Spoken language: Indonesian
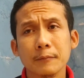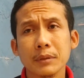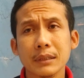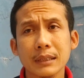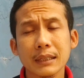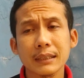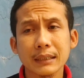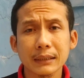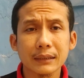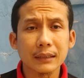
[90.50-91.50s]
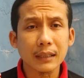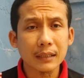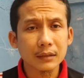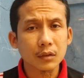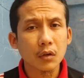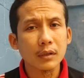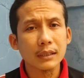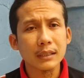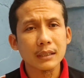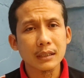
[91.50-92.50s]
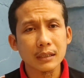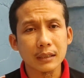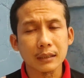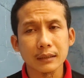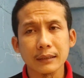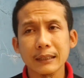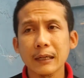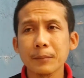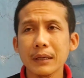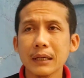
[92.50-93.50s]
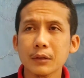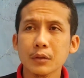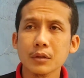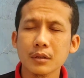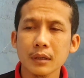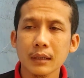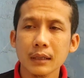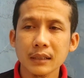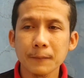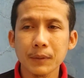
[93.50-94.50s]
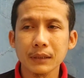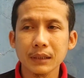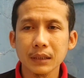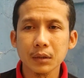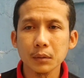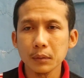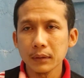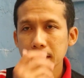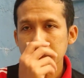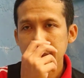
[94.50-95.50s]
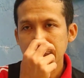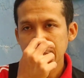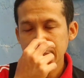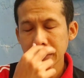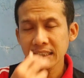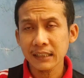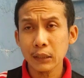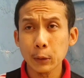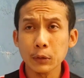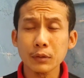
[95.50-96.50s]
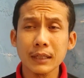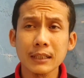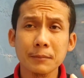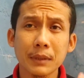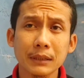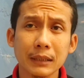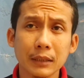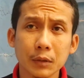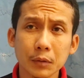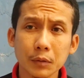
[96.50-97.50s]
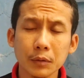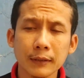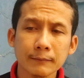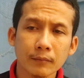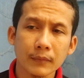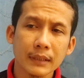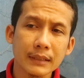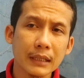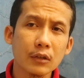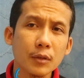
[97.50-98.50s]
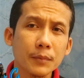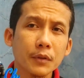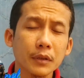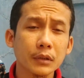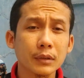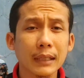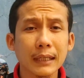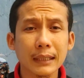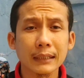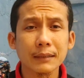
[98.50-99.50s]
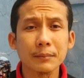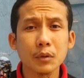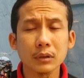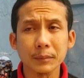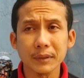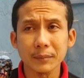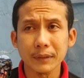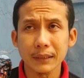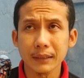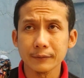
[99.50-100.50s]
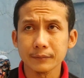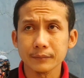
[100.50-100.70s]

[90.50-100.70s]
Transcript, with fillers: bisa dikatakan kondisi kenapa harus seperti itu karena kalau sudah seperti itu insya Allah burung itu nggak akan ngembung teman-teman ya